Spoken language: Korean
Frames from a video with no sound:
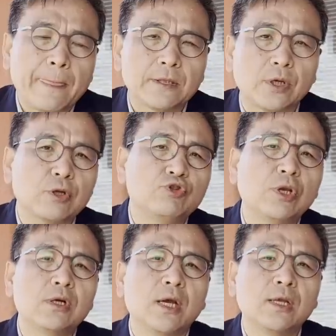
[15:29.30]
저희가
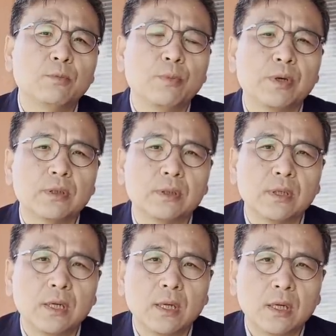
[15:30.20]
취재를 하다 보면은
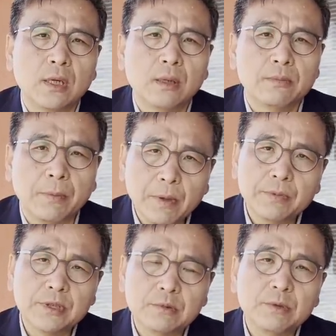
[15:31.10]
몇몇
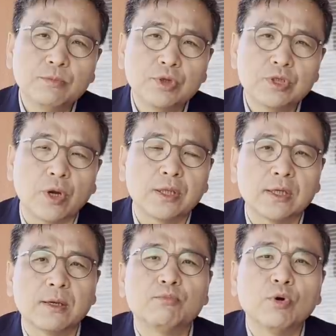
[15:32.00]
시민분들이 저희한테
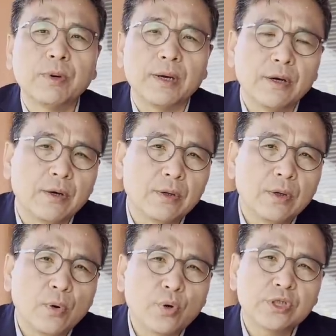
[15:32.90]
이렇게 물어봐요.
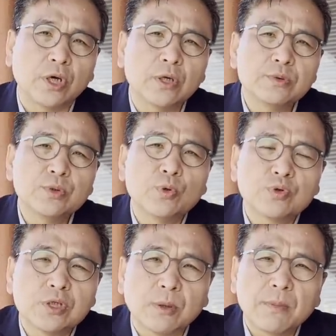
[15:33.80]
혹시 정경심
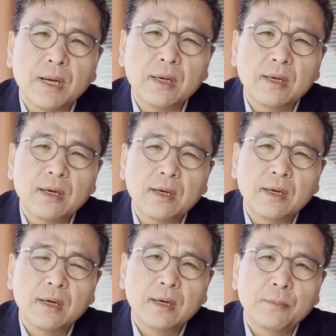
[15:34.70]
교수가 정말
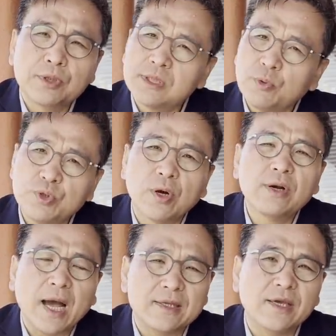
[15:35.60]
표창장 위조한
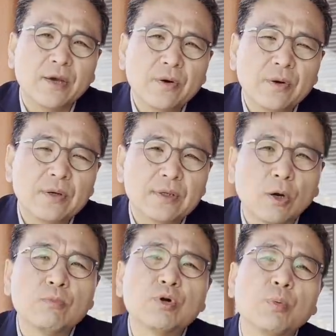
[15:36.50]
거 아니에요?
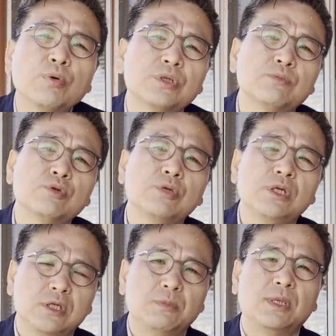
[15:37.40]
라고 물어보시는 분들이
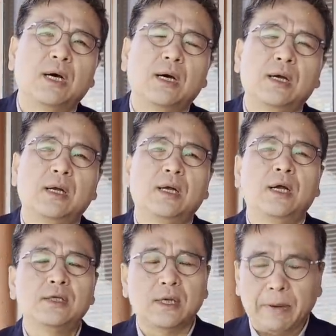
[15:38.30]
있습니다.
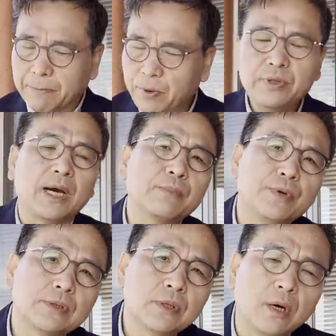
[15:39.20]
자, 몇 번
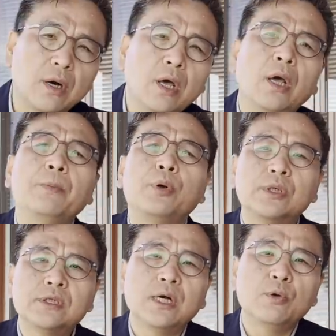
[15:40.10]
양보해서
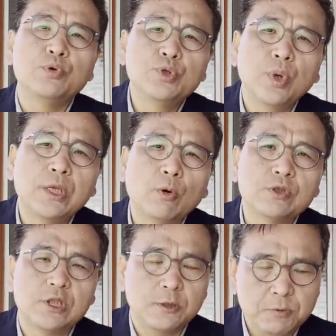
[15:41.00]
표창장을
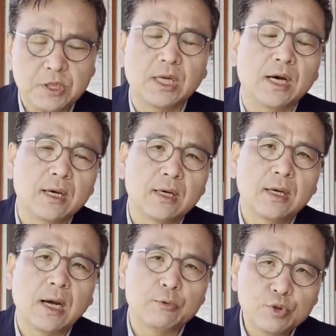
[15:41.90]
위조했다고 칩시다.
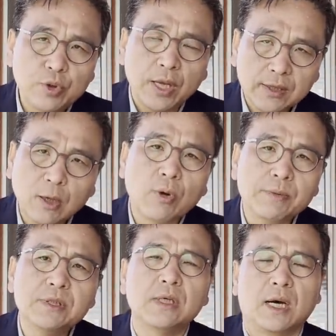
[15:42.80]
아, 위조했다고
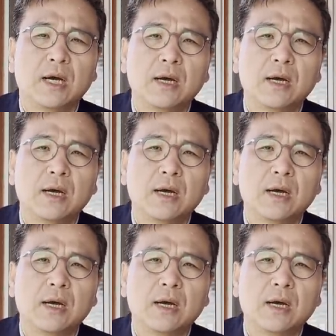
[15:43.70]
합시다.